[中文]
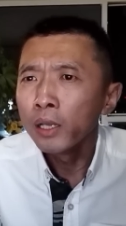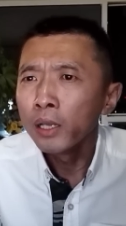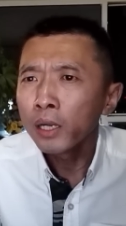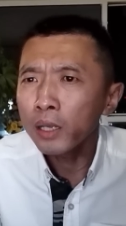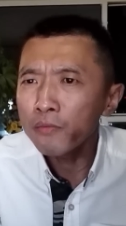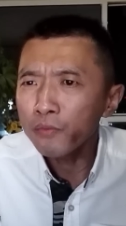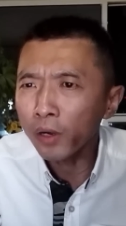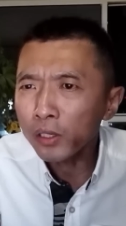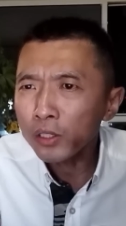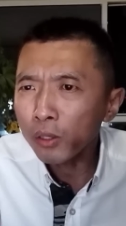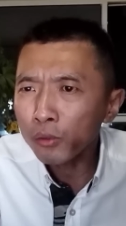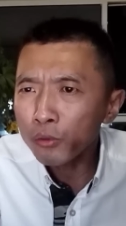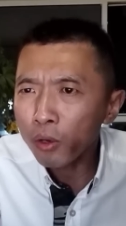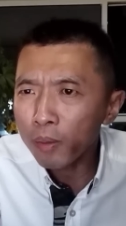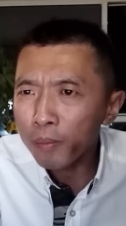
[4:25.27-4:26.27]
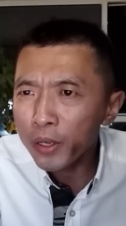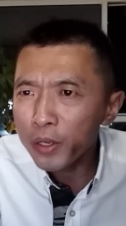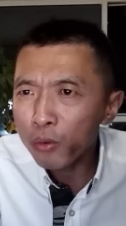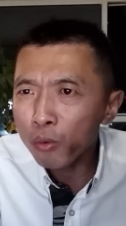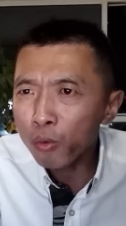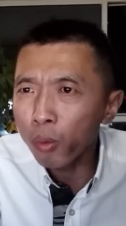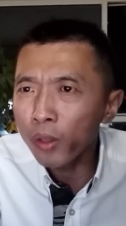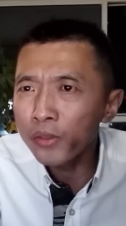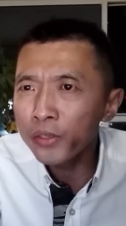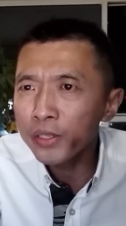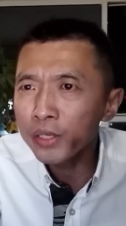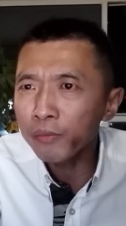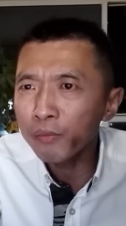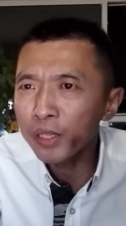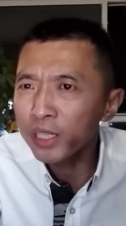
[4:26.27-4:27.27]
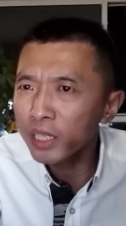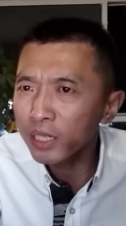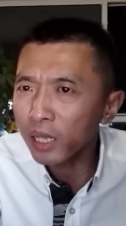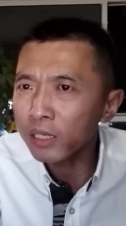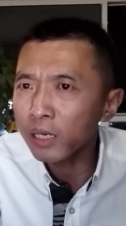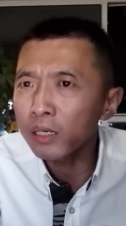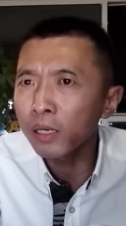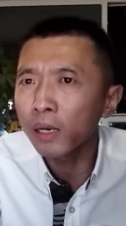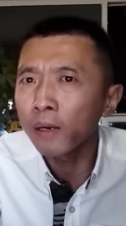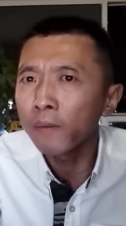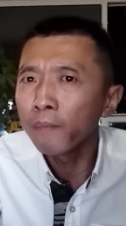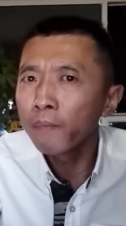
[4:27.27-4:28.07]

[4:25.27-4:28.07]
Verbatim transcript: 跟王小娟没有关系。问题在这儿呢。